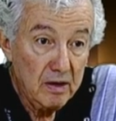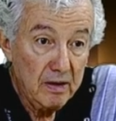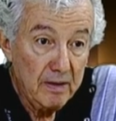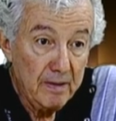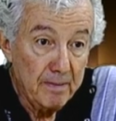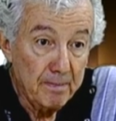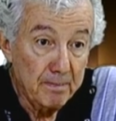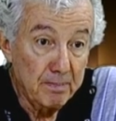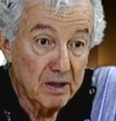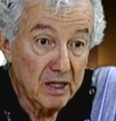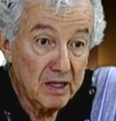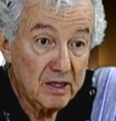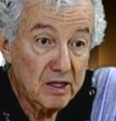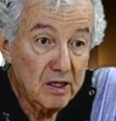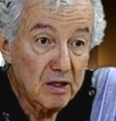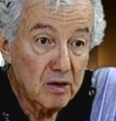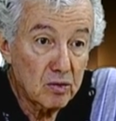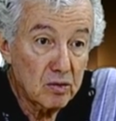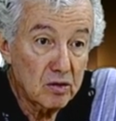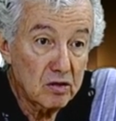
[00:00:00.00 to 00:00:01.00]

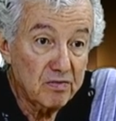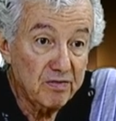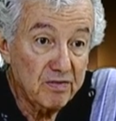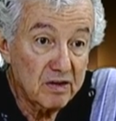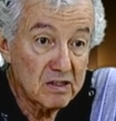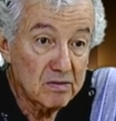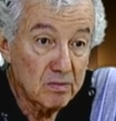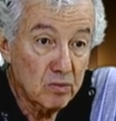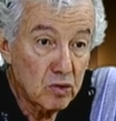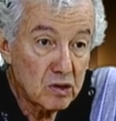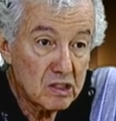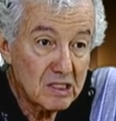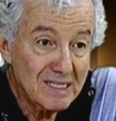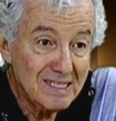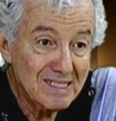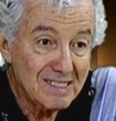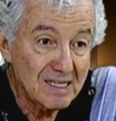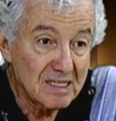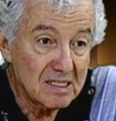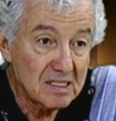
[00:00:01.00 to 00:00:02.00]
блокируют возможность
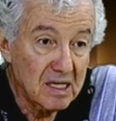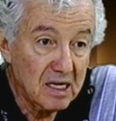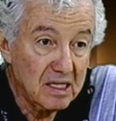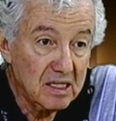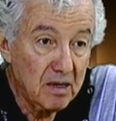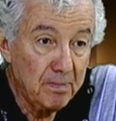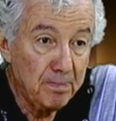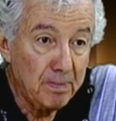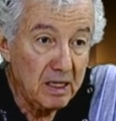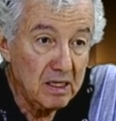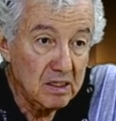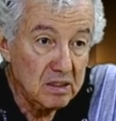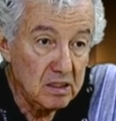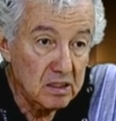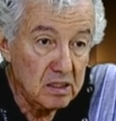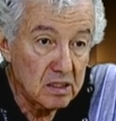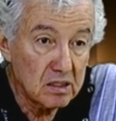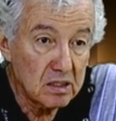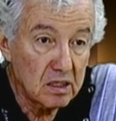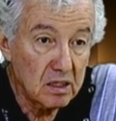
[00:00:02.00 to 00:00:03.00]
создания
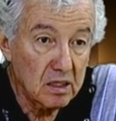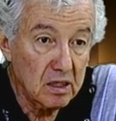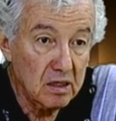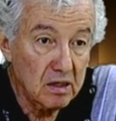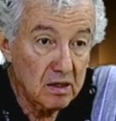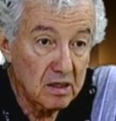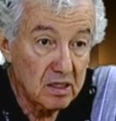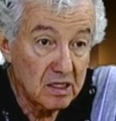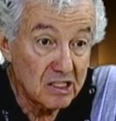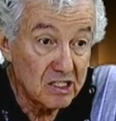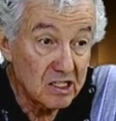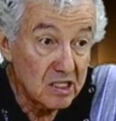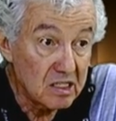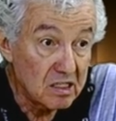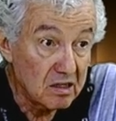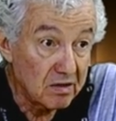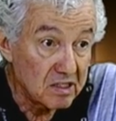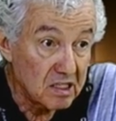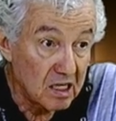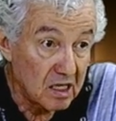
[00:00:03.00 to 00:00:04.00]
политической
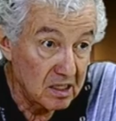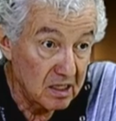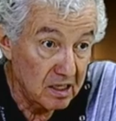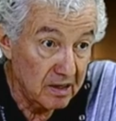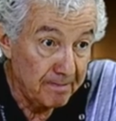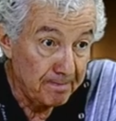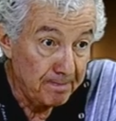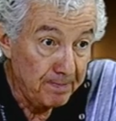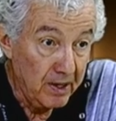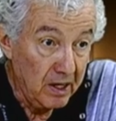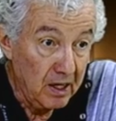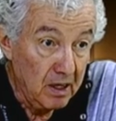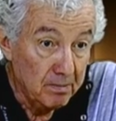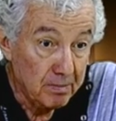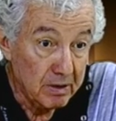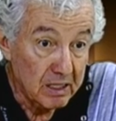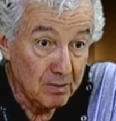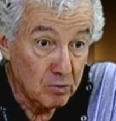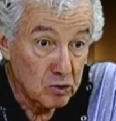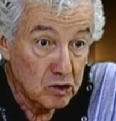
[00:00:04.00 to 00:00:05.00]
жизни в стране.
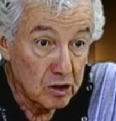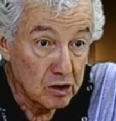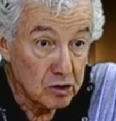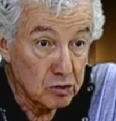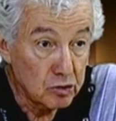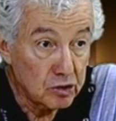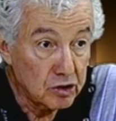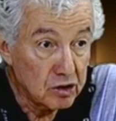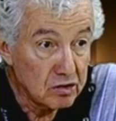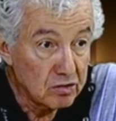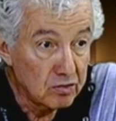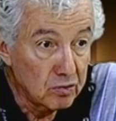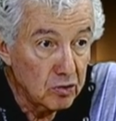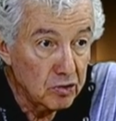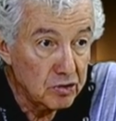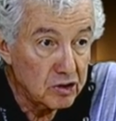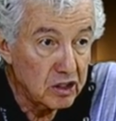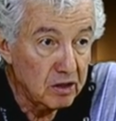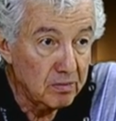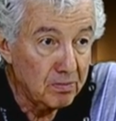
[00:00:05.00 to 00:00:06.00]
Потому что
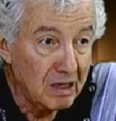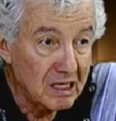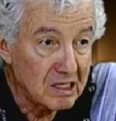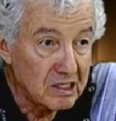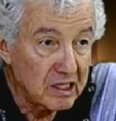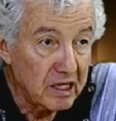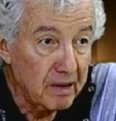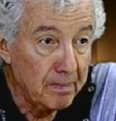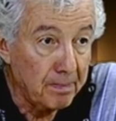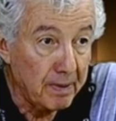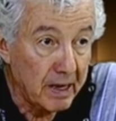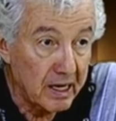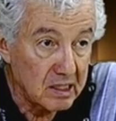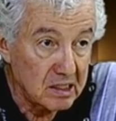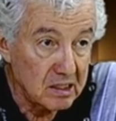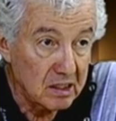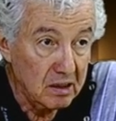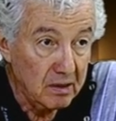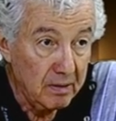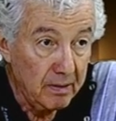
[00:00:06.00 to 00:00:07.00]
существующие большие
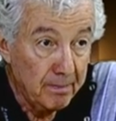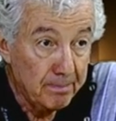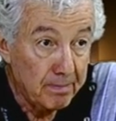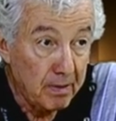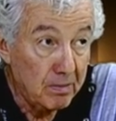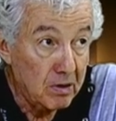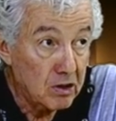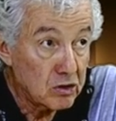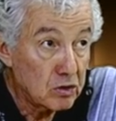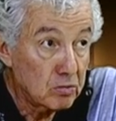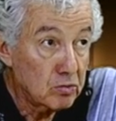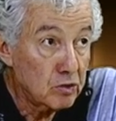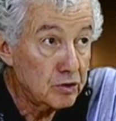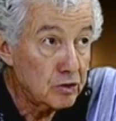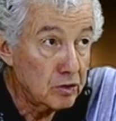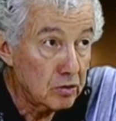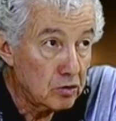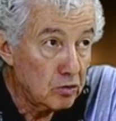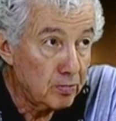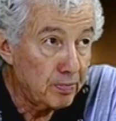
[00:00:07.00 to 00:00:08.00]
партии, по большому
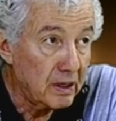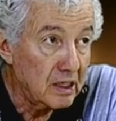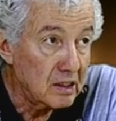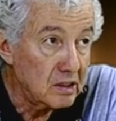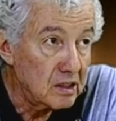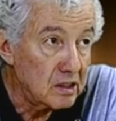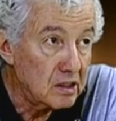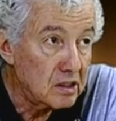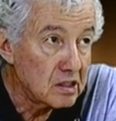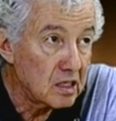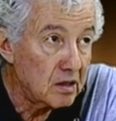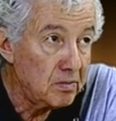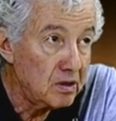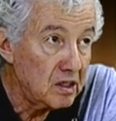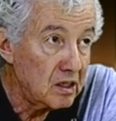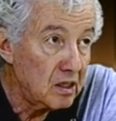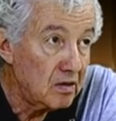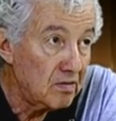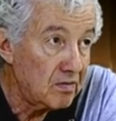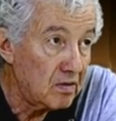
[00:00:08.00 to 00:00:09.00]
счету, политическими
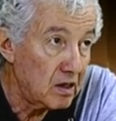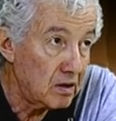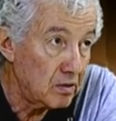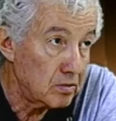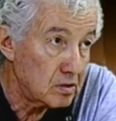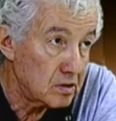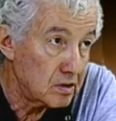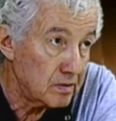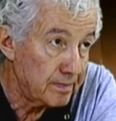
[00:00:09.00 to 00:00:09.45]
не являются.